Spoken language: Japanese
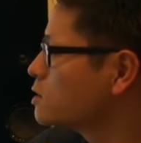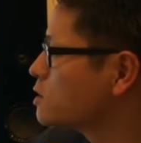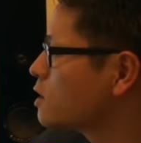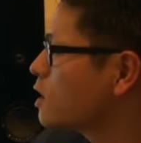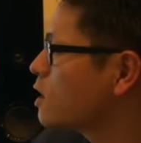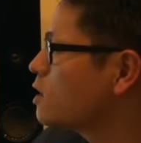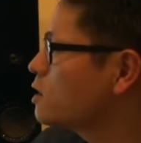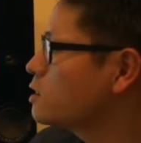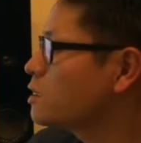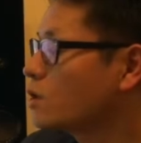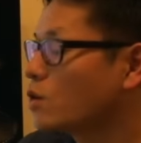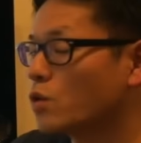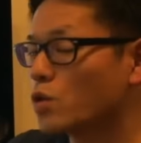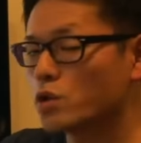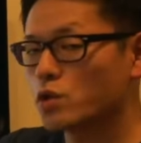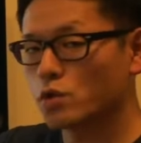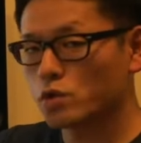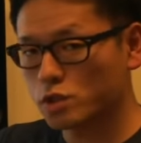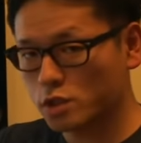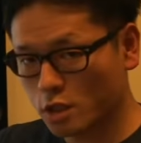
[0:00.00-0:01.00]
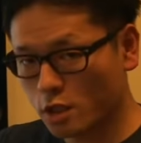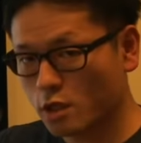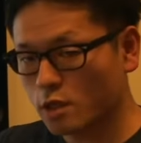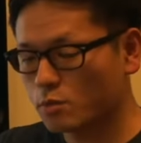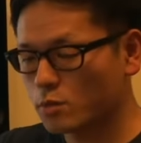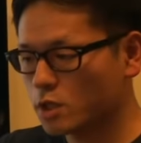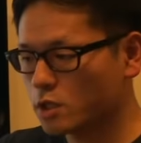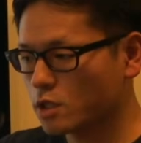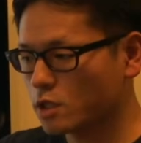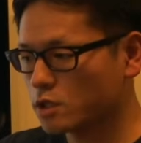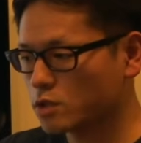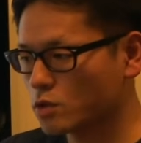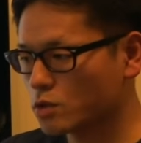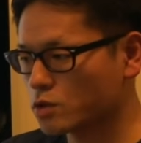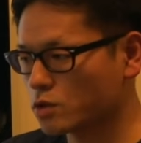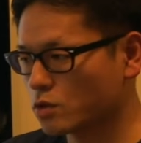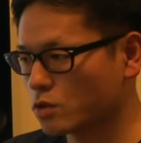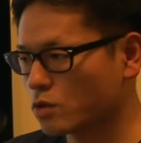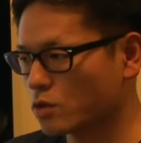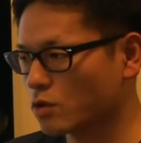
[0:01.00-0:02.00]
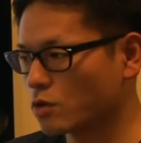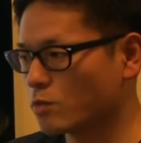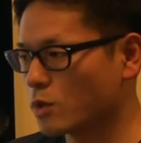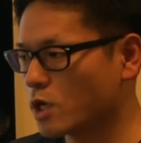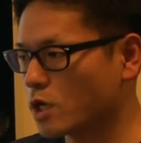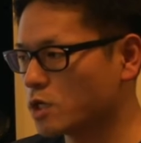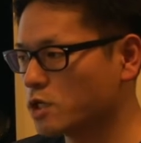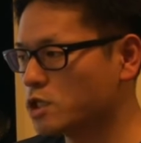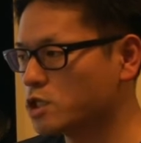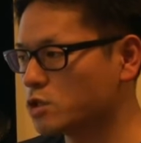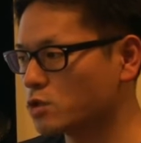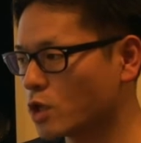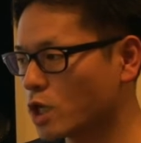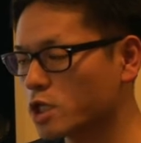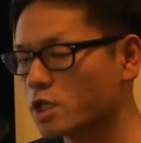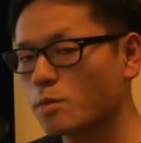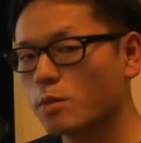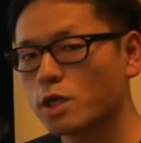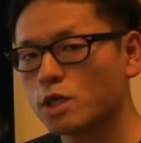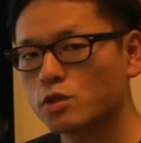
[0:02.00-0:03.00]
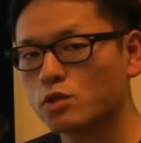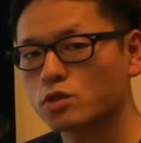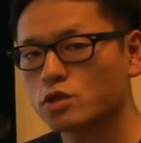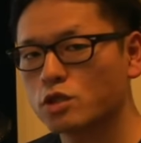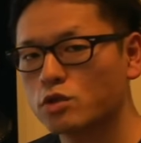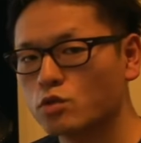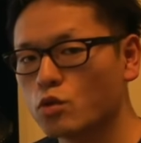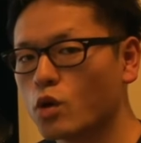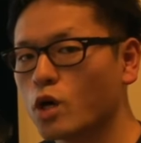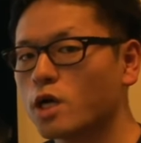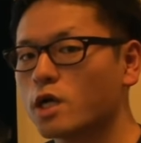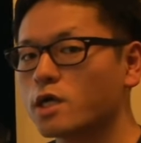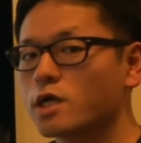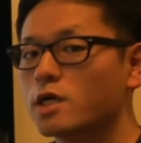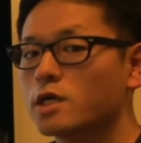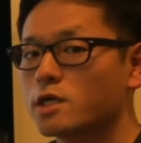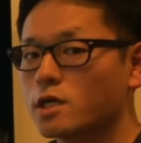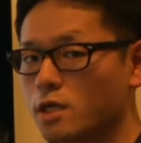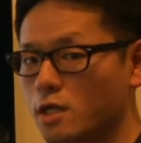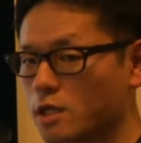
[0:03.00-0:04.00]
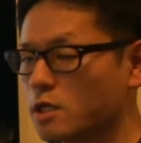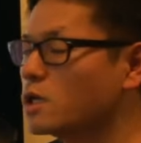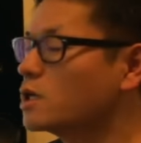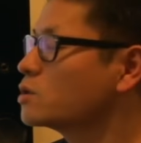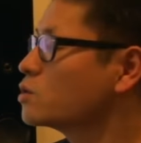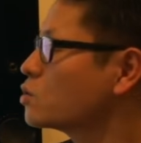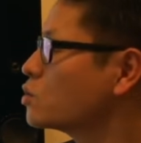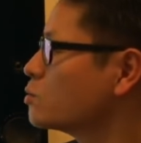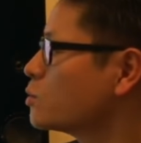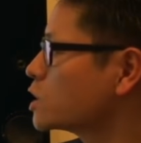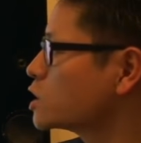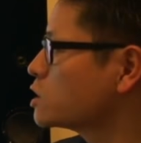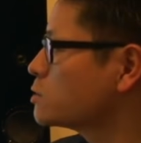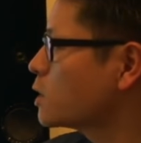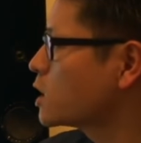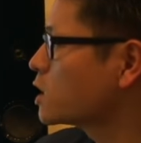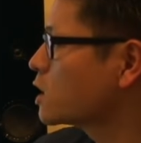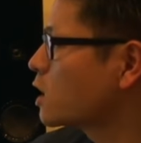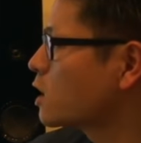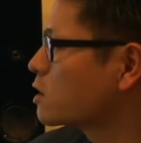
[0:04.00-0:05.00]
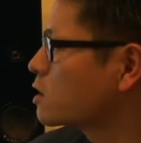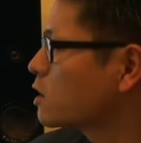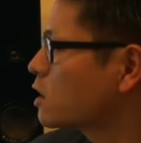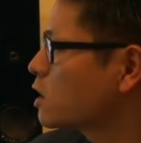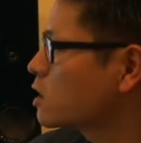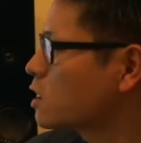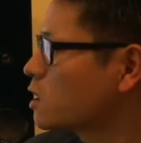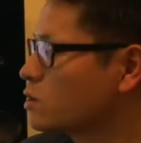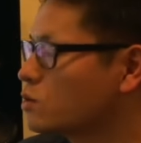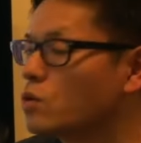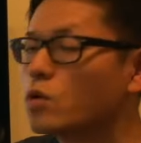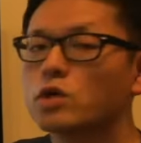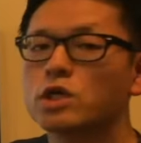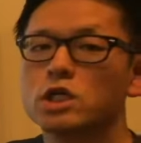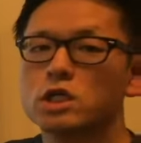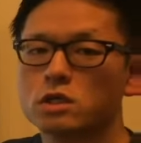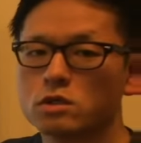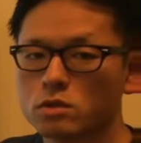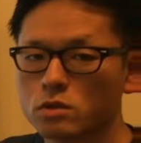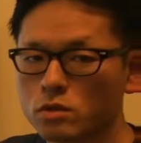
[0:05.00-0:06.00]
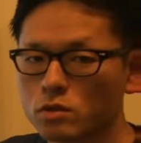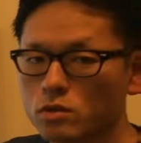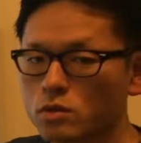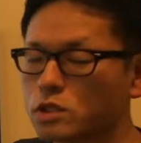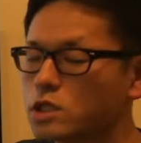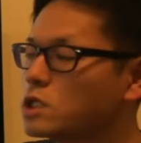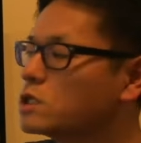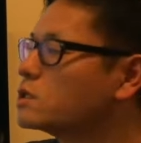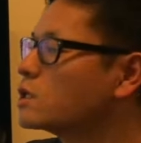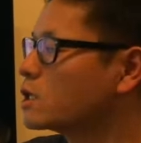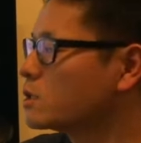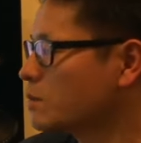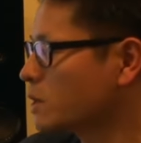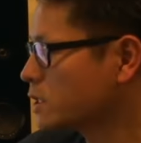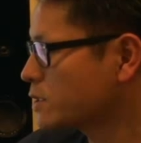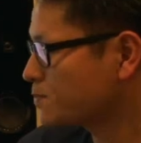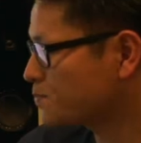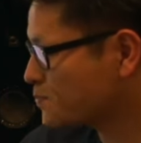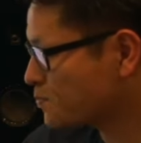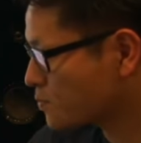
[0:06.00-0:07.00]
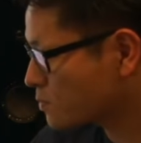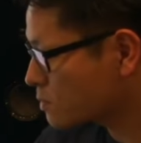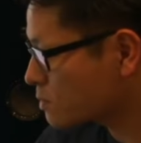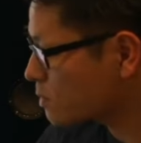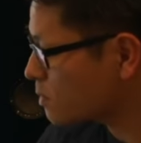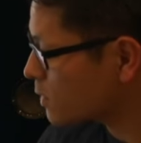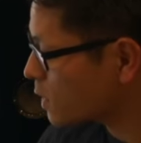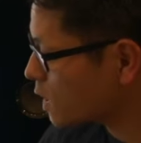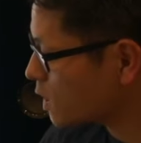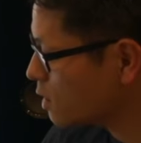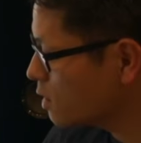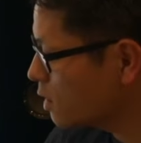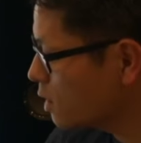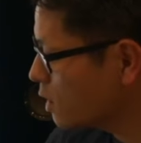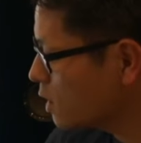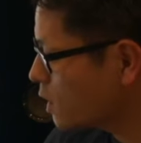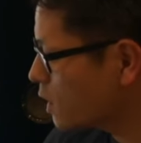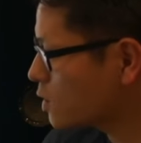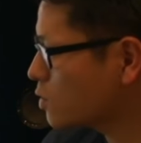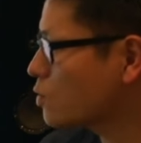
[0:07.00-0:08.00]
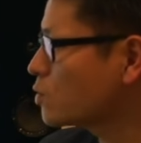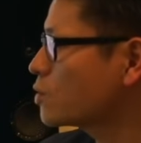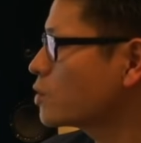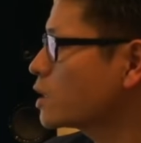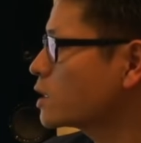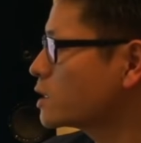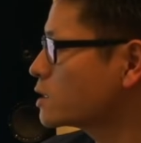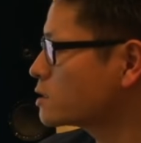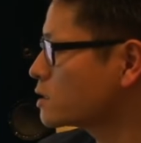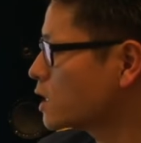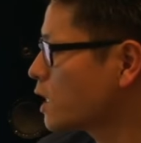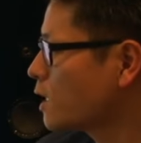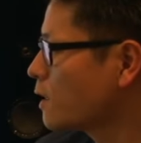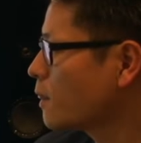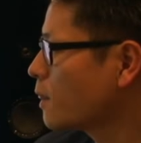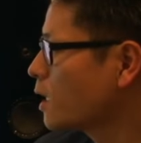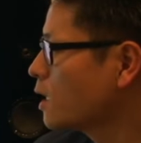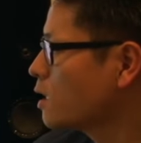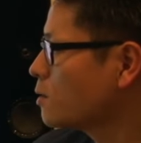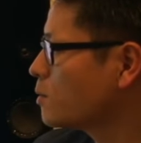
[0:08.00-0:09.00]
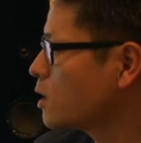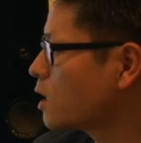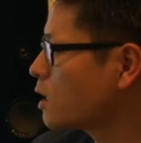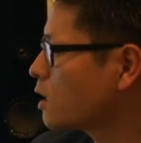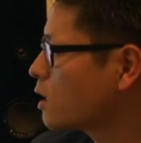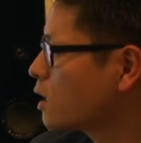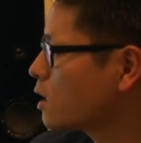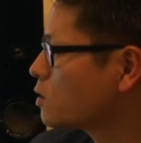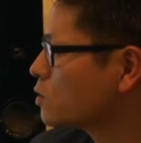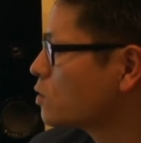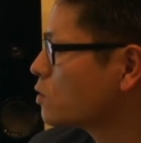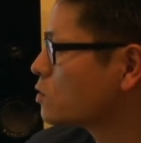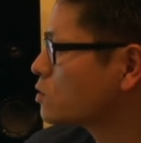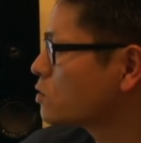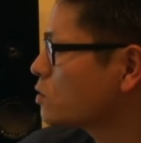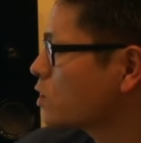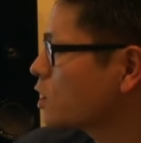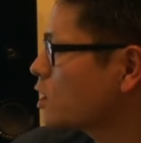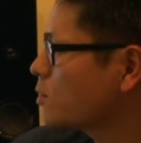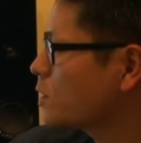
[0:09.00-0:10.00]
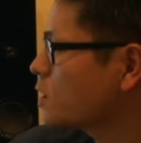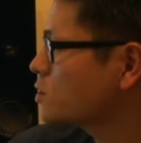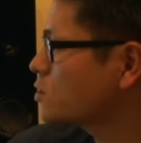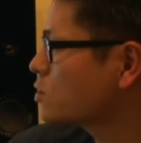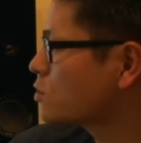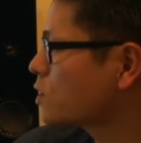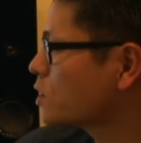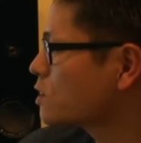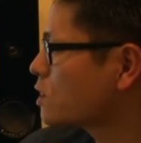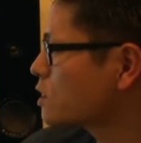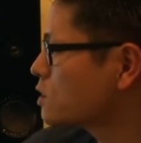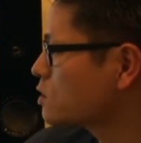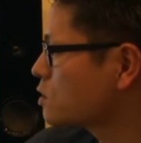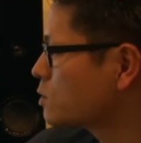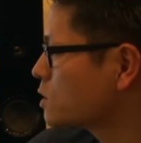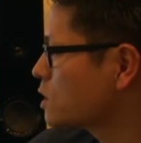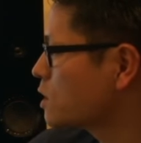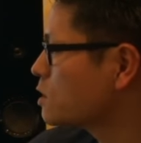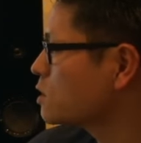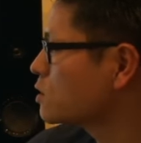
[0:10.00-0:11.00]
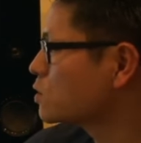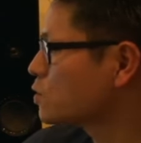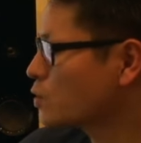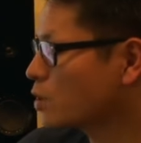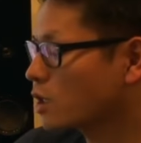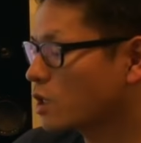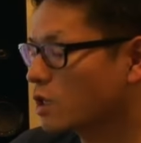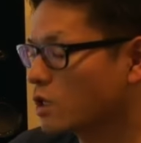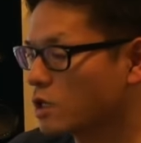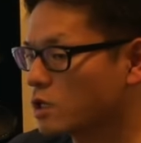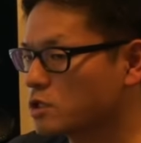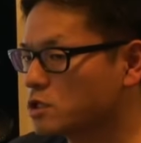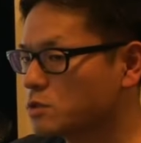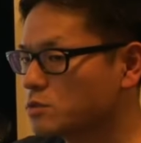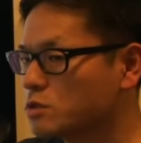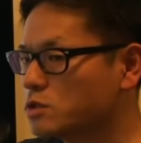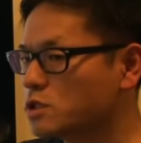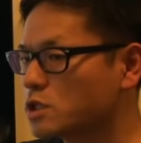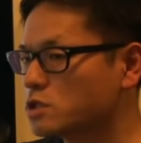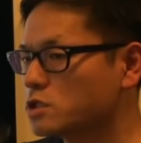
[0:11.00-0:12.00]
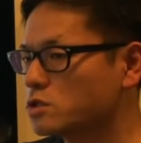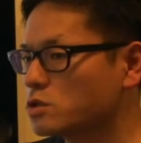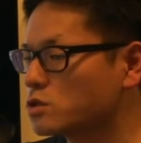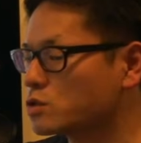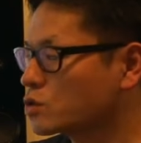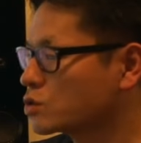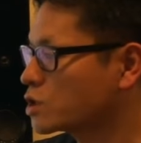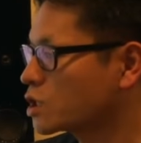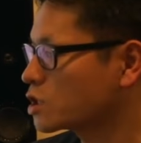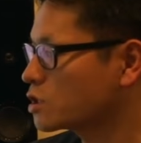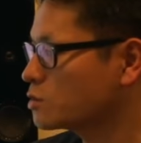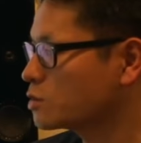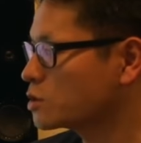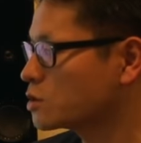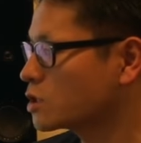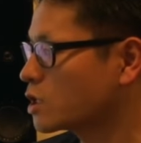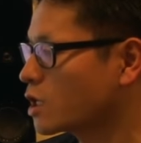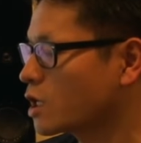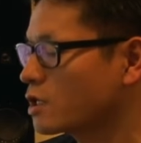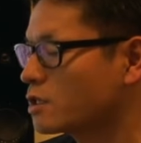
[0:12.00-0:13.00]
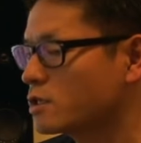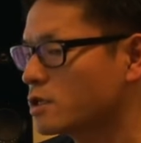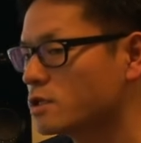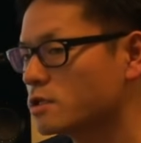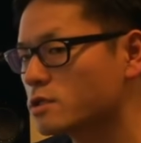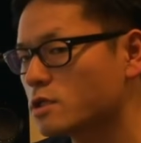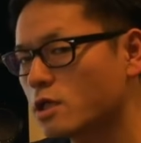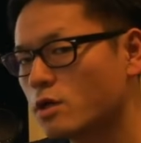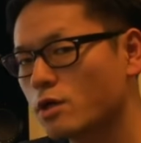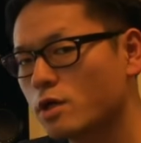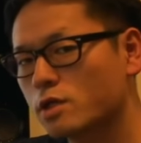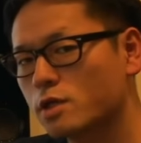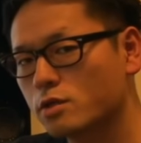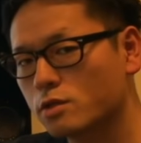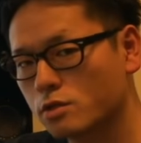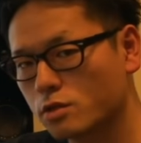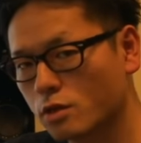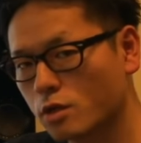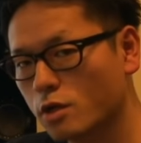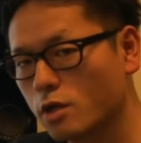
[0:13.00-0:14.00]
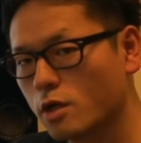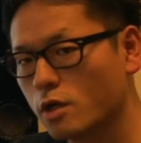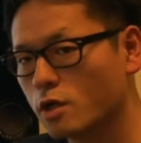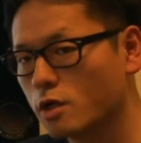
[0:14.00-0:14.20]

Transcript: 全員で合意をして、みんなで一つの、意思の塊として動かなきゃいけない。という、縛りがあって、かなり動きにくいことになります。ところがですね、損害賠償とか差し止め請求とか、自分たちの著作物が勝手に使われていると、